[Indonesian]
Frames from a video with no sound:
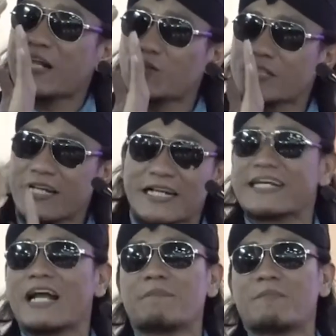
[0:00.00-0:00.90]
itu senang
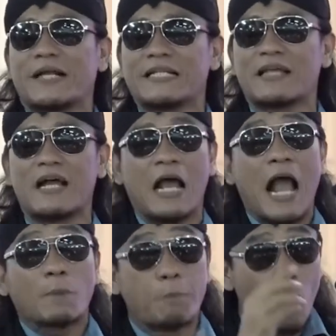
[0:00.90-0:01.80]
dengan pemerintah
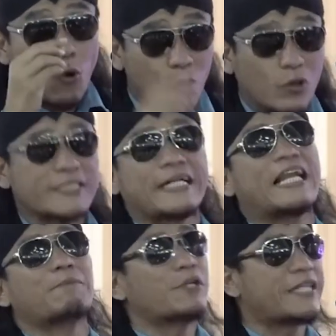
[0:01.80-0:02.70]
buruk
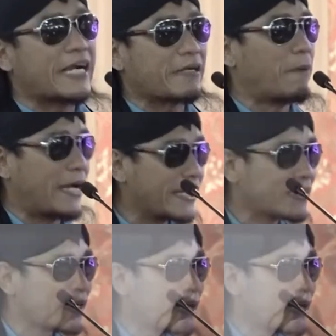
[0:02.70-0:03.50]
sekalipun dianggap baik